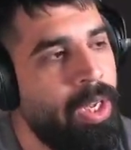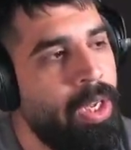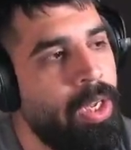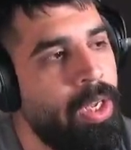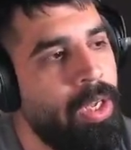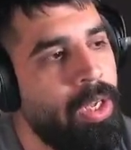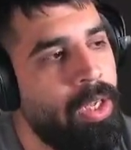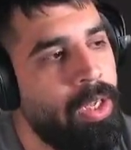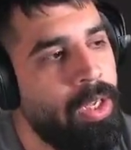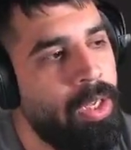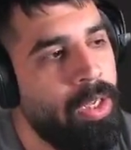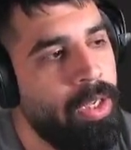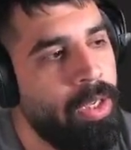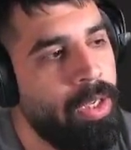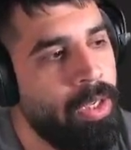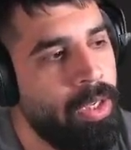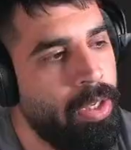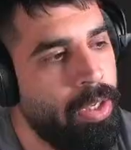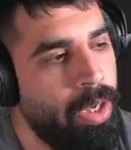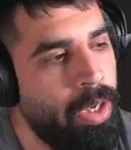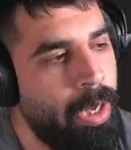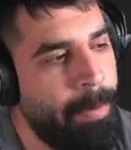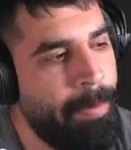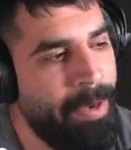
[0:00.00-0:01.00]

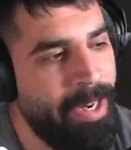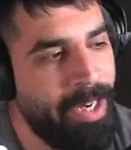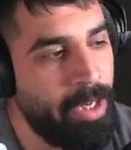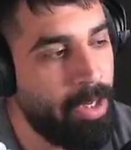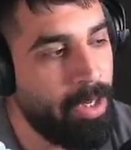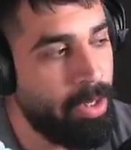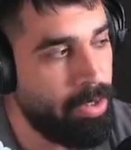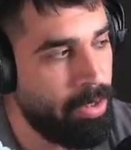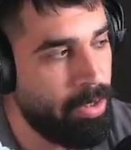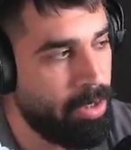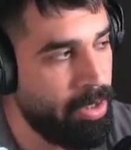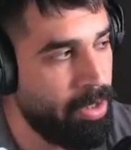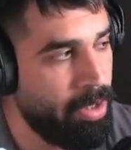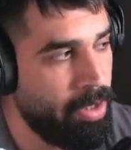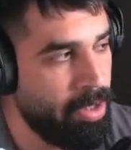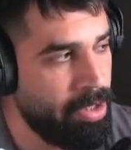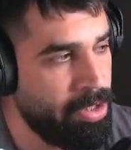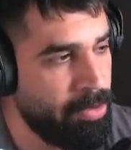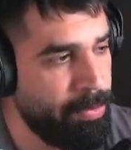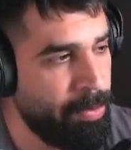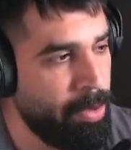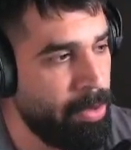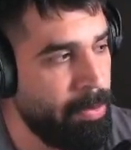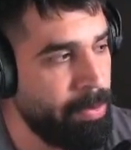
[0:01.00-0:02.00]
آه امانه كان
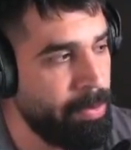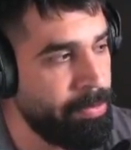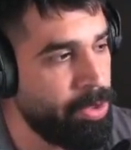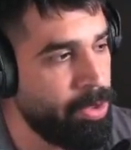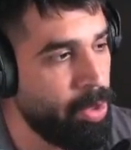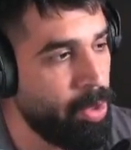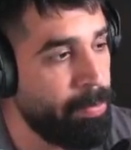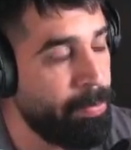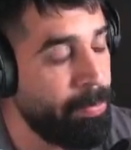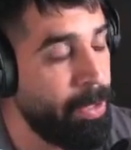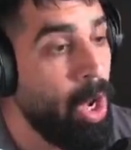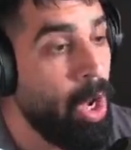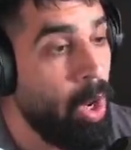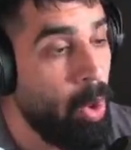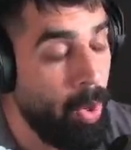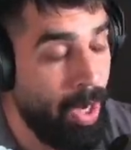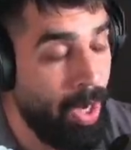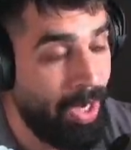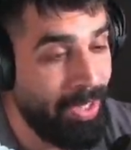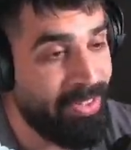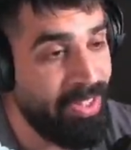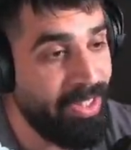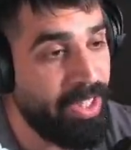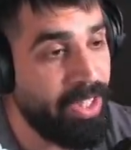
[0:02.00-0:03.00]
ريسبون ما مسوين بيه
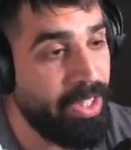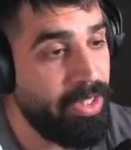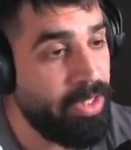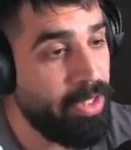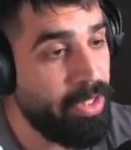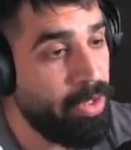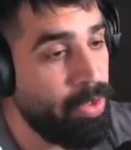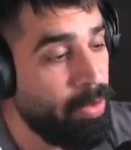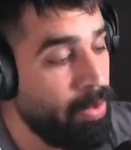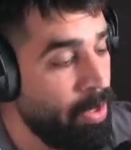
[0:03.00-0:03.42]
واعتقد انه